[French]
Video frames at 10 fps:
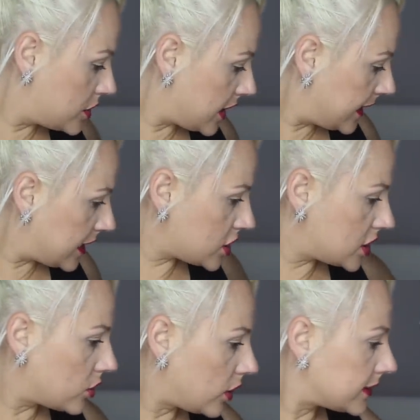j'ai rien
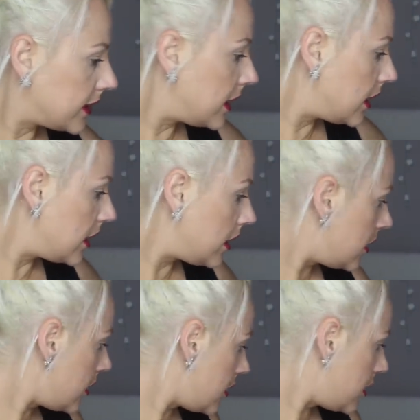acheté d'autre
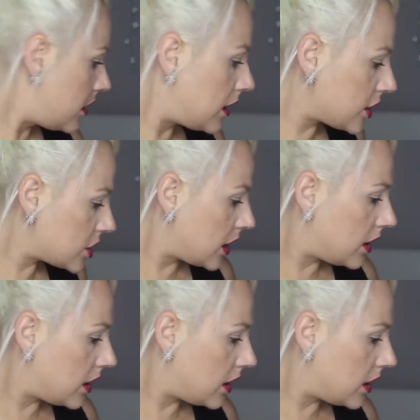à, à,